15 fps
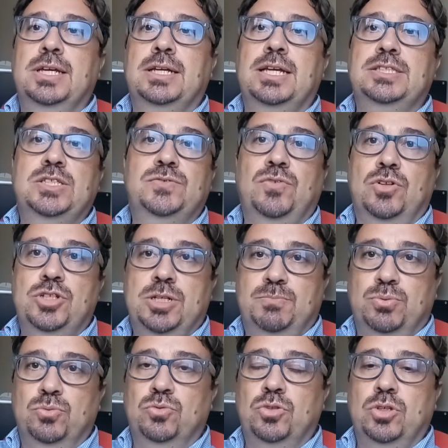che si svolge
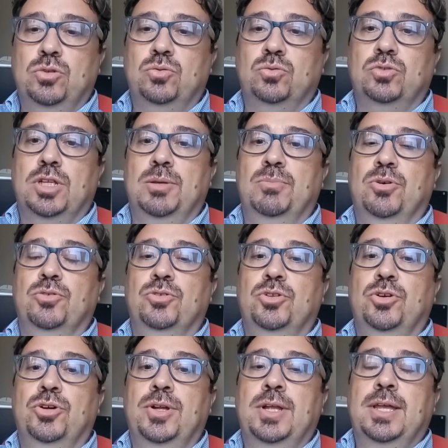appunto in tutto il
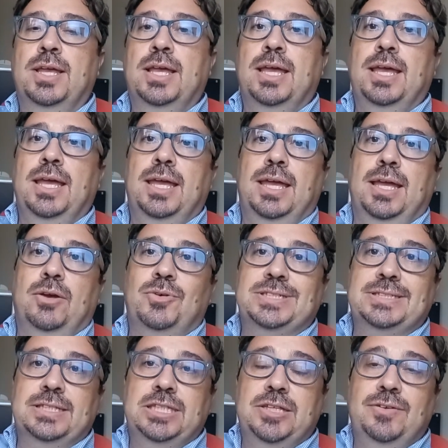mondo. Eh,
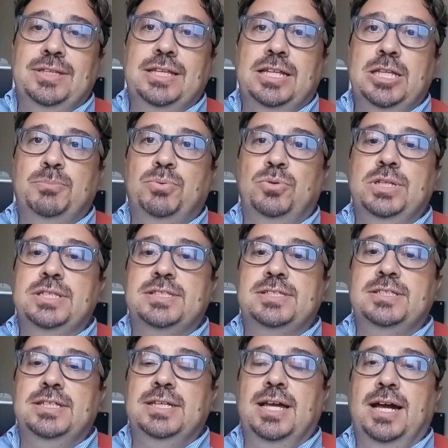questa attività di
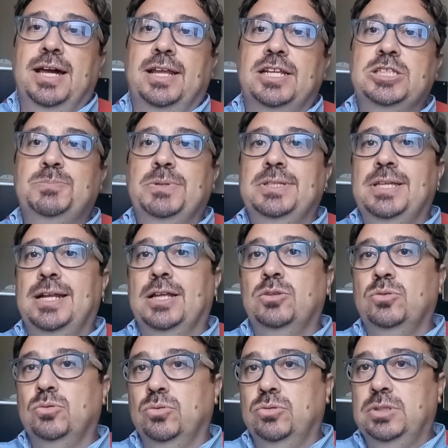pulizia rispetterà
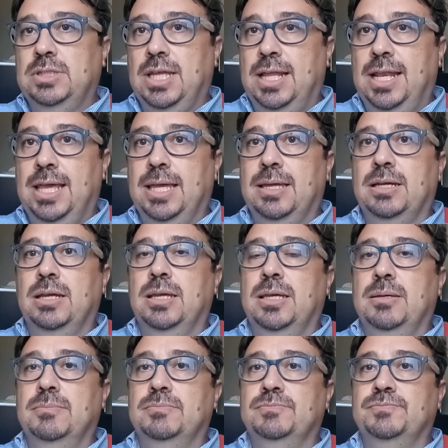tutte le...
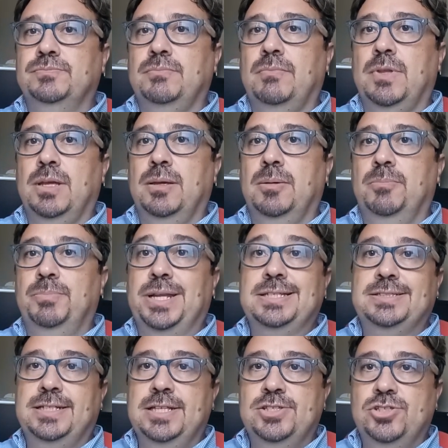Ehm,
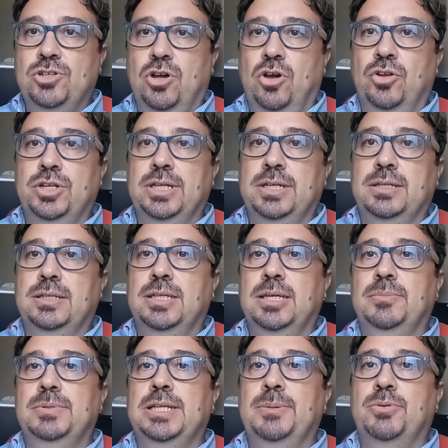prescrizioni
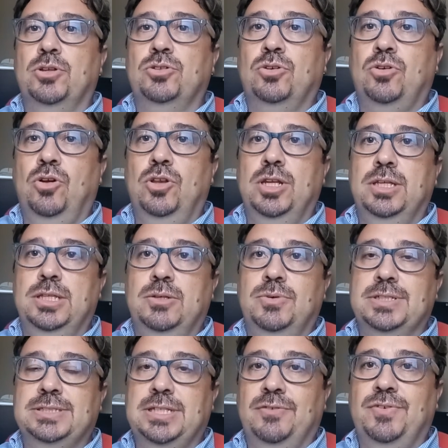di, dei protocolli di
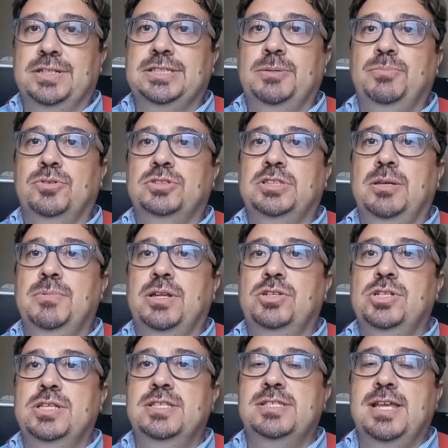questa fase
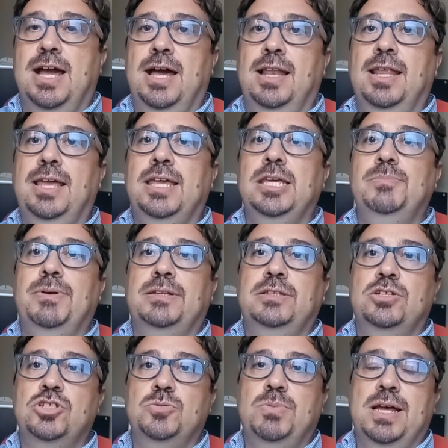post-emergenziale, i
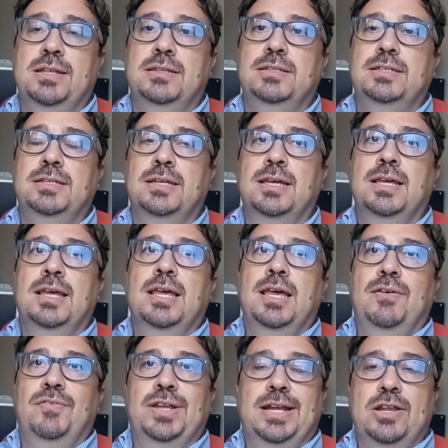partecipanti
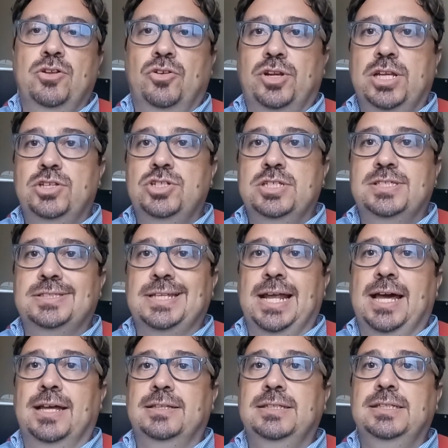verranno
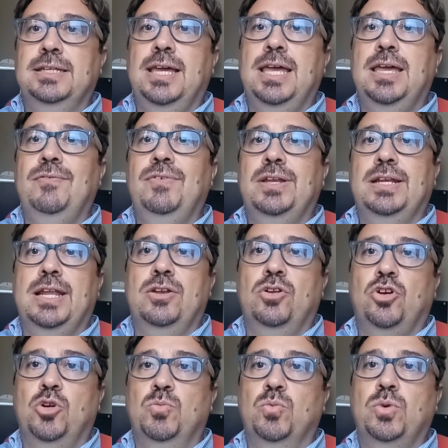registrati e
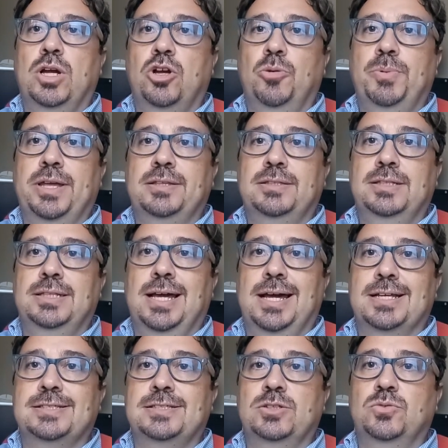verranno comunque coperti
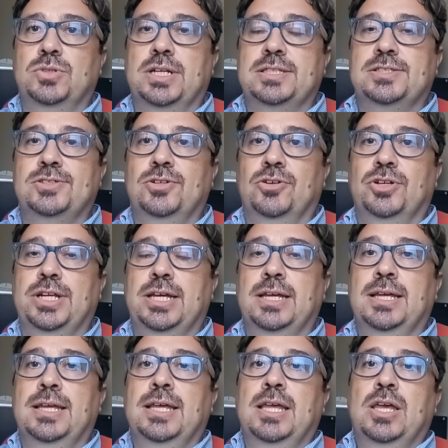da assicurazione.
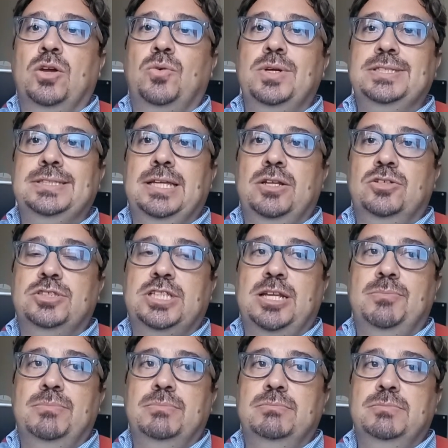Questa
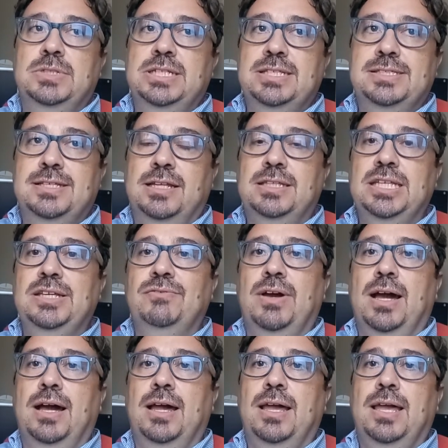nostra
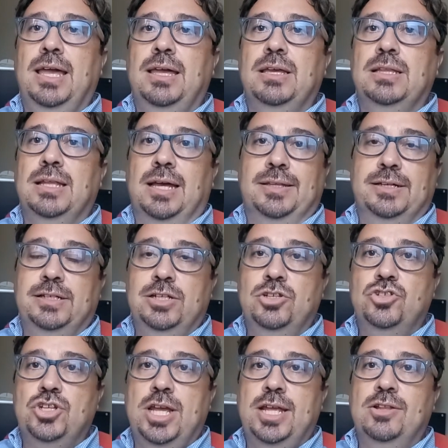iniziativa ad
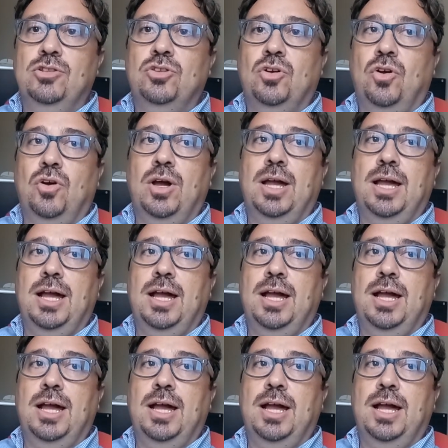Agrigento